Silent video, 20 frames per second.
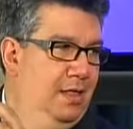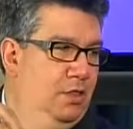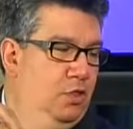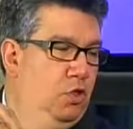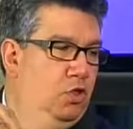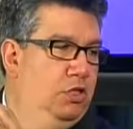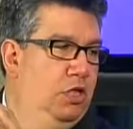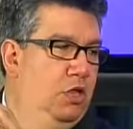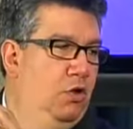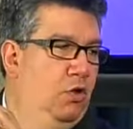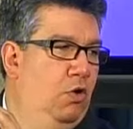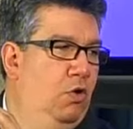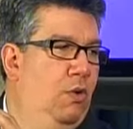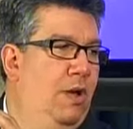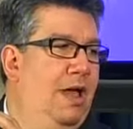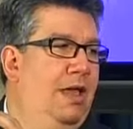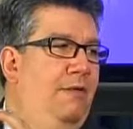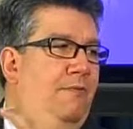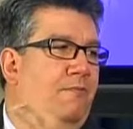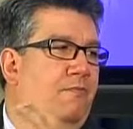donde no
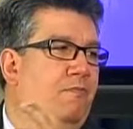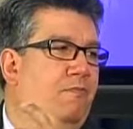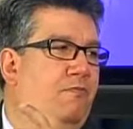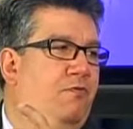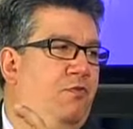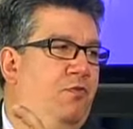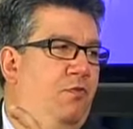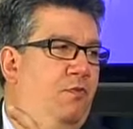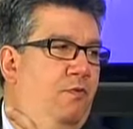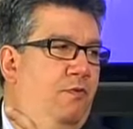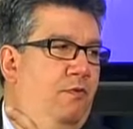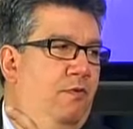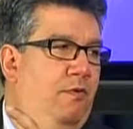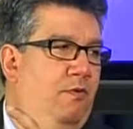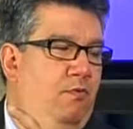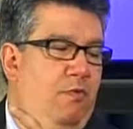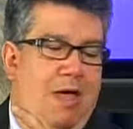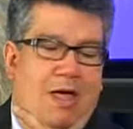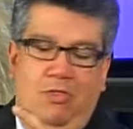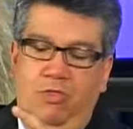hay,
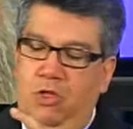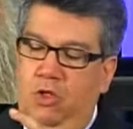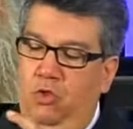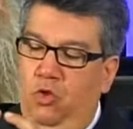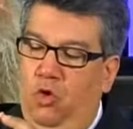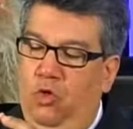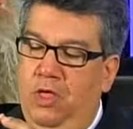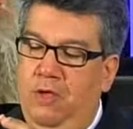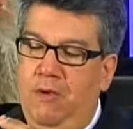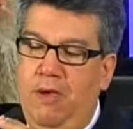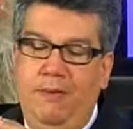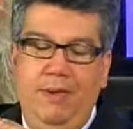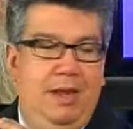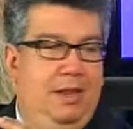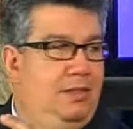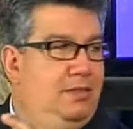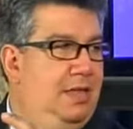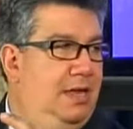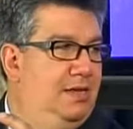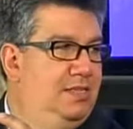donde no debe
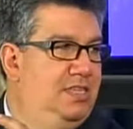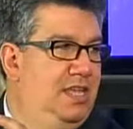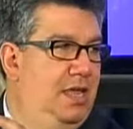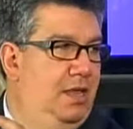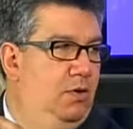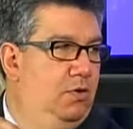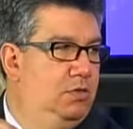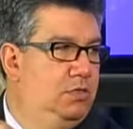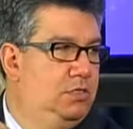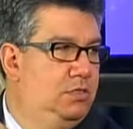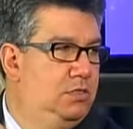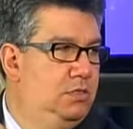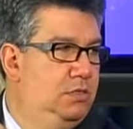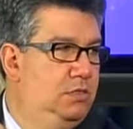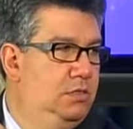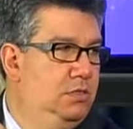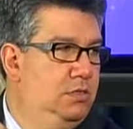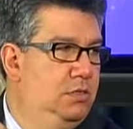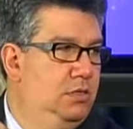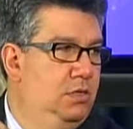haber terceros
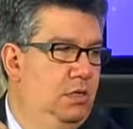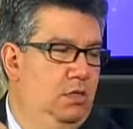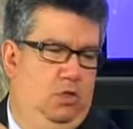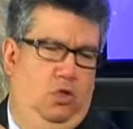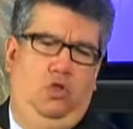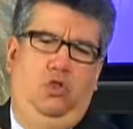no,